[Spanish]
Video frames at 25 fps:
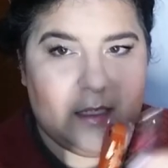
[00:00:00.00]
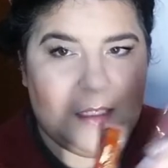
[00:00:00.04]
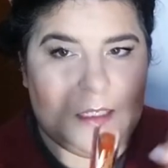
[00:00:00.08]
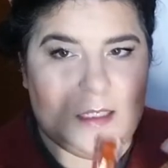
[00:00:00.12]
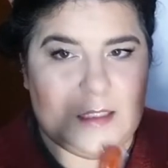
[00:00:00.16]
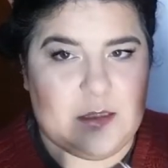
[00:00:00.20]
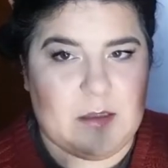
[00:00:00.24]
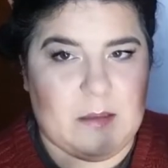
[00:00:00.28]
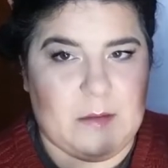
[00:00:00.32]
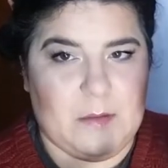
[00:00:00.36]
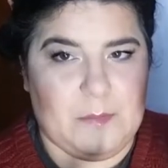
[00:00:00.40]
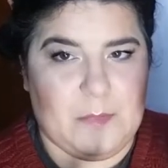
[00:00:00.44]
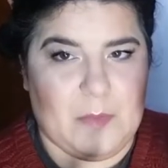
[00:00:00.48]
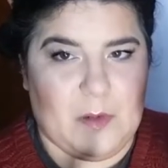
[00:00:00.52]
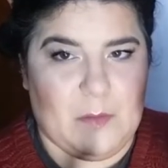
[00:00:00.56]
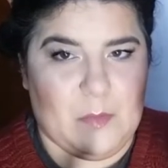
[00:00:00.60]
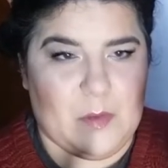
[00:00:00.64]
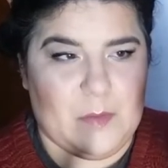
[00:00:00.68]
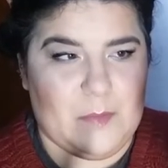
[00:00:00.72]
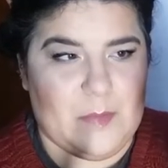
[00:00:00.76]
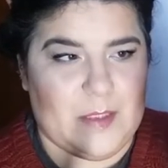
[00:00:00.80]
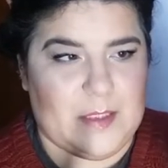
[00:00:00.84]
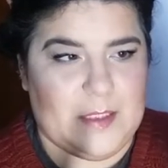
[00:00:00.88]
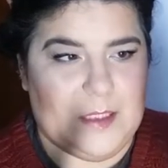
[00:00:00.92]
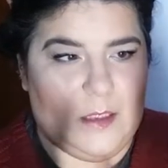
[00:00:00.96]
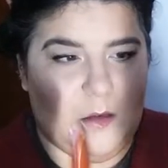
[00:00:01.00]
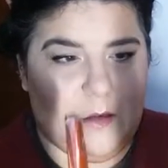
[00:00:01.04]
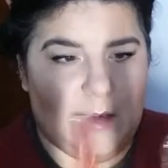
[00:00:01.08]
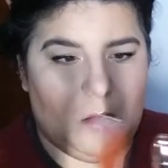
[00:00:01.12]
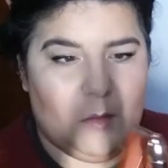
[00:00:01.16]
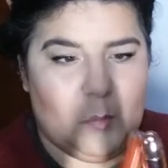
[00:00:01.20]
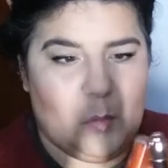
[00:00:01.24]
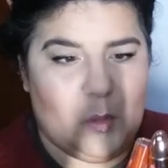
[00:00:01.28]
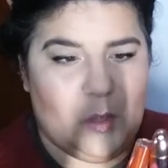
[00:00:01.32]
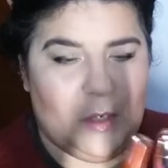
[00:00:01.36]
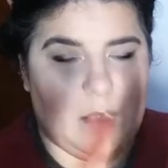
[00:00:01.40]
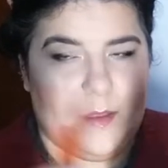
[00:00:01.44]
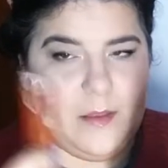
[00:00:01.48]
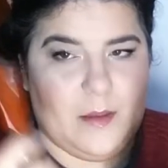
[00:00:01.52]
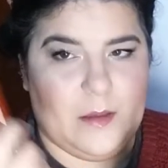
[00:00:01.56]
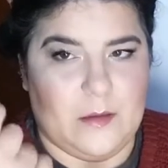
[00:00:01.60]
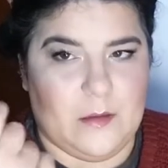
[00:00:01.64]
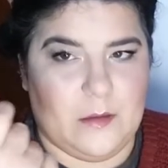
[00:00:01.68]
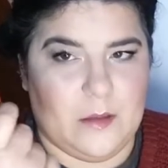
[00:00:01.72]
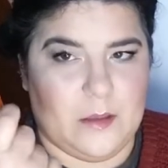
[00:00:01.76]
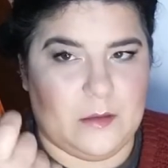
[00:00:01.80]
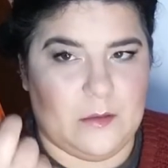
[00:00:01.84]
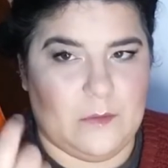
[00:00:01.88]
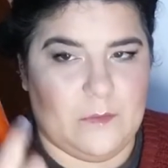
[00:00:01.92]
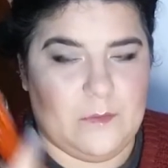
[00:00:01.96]
Y esto, como es más claro lo pongo en el
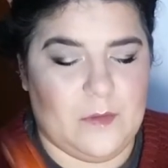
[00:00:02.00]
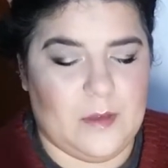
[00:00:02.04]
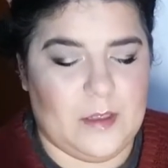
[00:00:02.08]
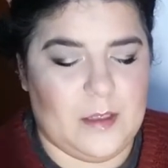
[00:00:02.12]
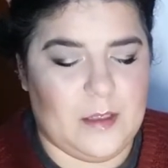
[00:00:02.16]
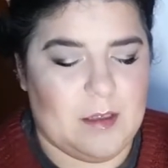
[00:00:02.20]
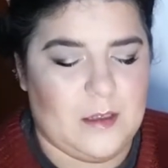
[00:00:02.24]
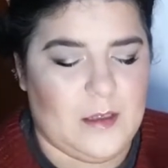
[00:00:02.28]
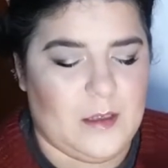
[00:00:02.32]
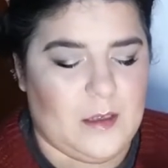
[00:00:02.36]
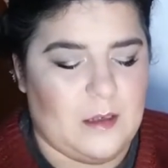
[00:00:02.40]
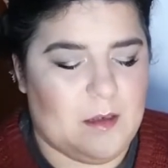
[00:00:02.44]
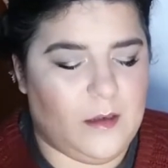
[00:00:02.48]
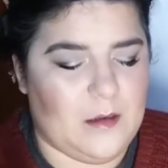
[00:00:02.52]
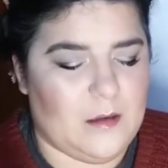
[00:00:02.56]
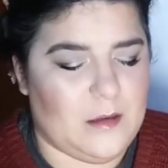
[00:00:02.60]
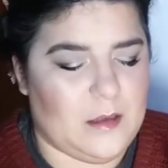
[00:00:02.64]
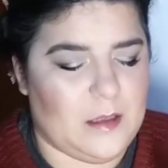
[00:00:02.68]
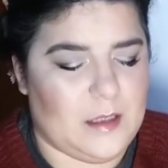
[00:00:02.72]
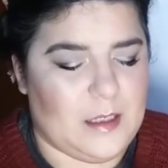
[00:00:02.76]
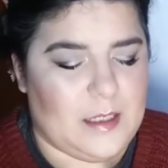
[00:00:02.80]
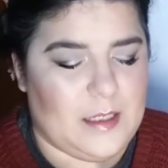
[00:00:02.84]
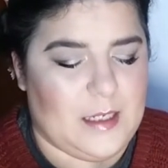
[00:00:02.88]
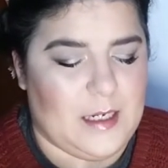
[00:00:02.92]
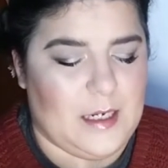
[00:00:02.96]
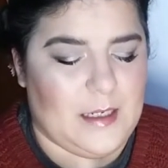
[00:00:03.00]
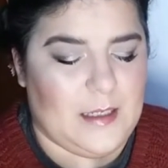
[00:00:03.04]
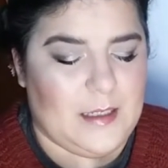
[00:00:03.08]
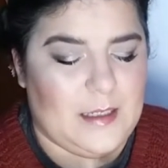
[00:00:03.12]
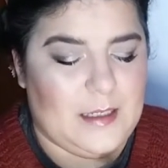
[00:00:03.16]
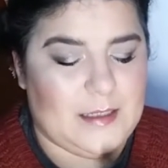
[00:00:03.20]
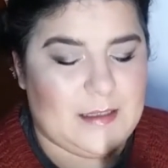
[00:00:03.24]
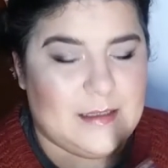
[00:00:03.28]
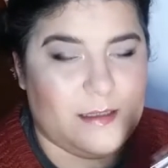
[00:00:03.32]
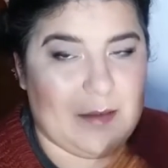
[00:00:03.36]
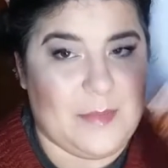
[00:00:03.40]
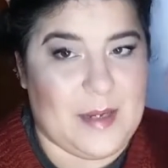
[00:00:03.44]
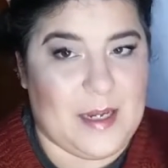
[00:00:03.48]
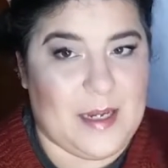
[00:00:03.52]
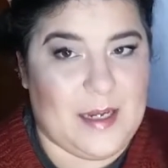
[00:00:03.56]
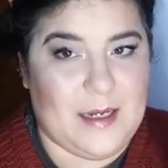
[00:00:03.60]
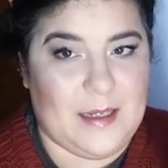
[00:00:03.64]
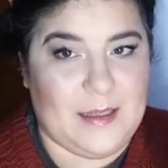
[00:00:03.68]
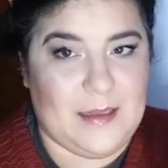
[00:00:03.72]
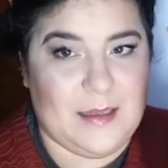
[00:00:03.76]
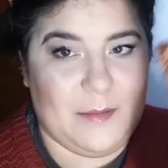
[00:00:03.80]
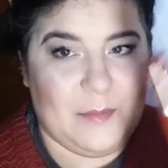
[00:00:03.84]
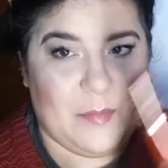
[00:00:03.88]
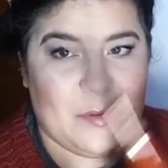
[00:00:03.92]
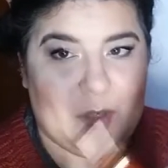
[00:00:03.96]
centro y esto fuera. Y genial. Y este me
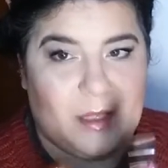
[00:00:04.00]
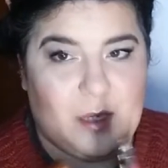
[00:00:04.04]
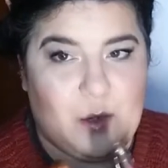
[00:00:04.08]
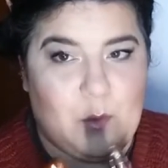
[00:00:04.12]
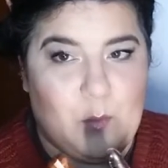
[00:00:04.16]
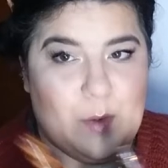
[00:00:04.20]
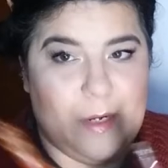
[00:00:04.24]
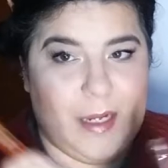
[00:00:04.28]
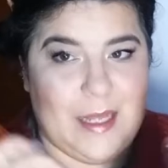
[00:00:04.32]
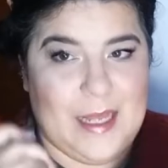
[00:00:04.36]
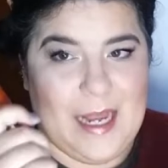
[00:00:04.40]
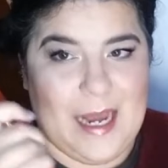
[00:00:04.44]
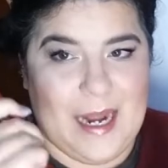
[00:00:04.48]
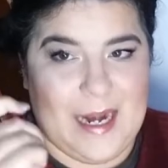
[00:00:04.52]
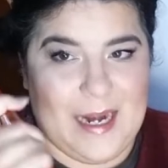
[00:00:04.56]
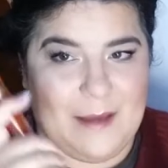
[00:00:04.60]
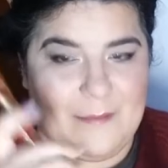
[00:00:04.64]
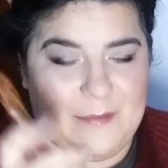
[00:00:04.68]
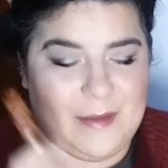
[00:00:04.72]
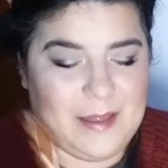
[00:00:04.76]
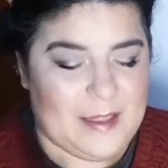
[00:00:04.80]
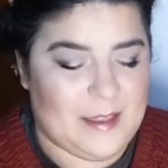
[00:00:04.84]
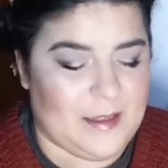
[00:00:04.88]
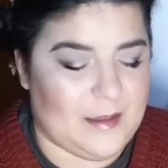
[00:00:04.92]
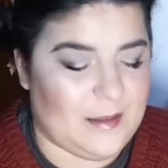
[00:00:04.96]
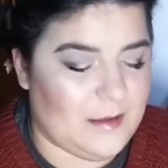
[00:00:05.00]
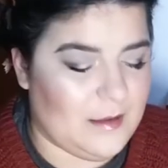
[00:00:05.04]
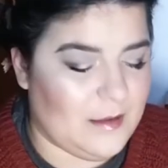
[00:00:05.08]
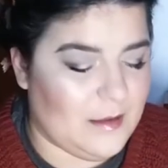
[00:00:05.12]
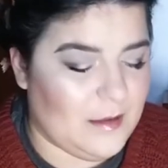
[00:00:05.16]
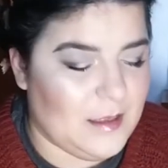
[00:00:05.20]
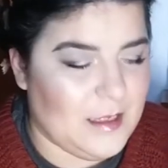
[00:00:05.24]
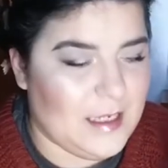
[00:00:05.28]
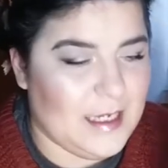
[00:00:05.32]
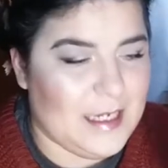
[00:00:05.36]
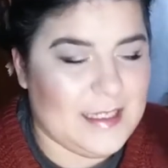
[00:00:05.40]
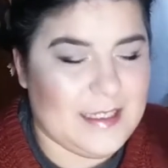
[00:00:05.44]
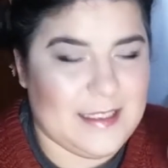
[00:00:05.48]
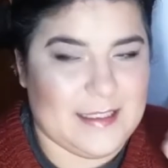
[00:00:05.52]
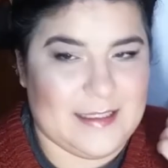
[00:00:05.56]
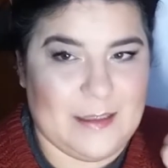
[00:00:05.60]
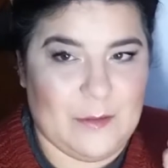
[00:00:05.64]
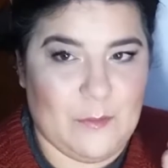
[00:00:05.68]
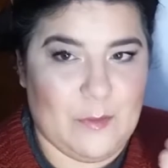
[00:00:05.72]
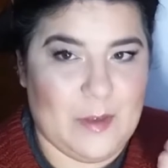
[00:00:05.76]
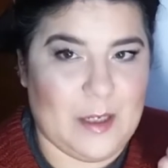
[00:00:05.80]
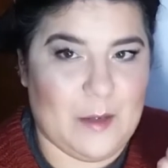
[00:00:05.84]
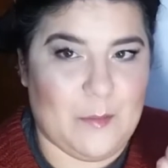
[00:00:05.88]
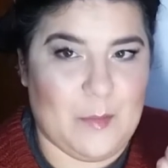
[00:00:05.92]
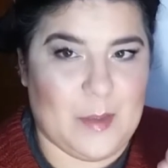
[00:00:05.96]
encanta porque huele a Navidad. Y
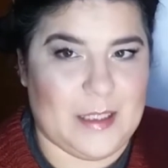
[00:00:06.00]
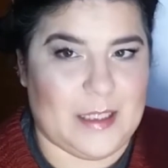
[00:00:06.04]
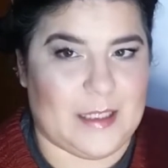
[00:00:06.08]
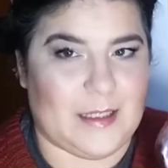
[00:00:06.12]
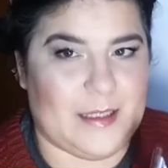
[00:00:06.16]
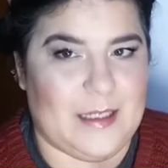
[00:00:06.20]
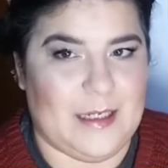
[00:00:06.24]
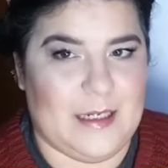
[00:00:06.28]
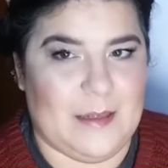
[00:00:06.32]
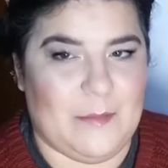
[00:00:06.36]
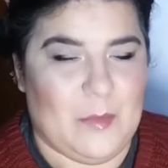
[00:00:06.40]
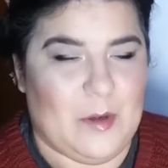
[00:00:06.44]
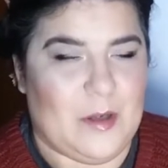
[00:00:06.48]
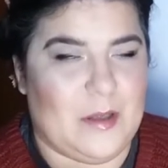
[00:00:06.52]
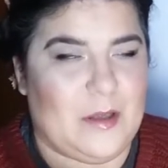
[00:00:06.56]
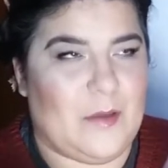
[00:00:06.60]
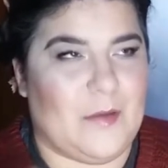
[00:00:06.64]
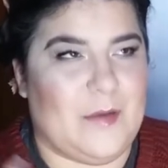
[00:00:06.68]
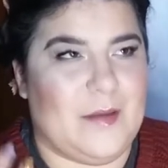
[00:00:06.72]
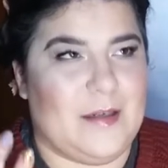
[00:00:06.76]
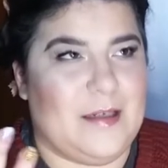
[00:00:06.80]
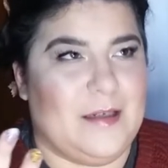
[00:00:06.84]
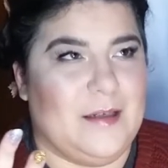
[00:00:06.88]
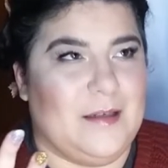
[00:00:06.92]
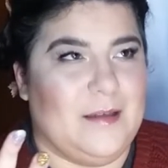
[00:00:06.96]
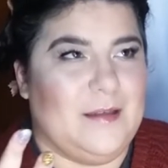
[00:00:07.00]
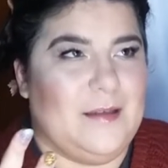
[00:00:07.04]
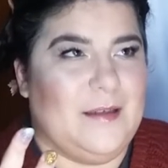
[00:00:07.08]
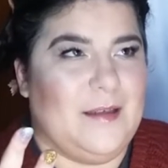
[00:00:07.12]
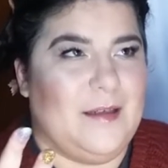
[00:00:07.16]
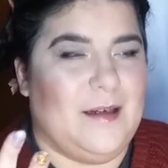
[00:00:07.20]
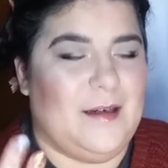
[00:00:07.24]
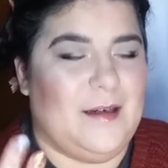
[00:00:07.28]
este huele como a tarta de limón. Entonces,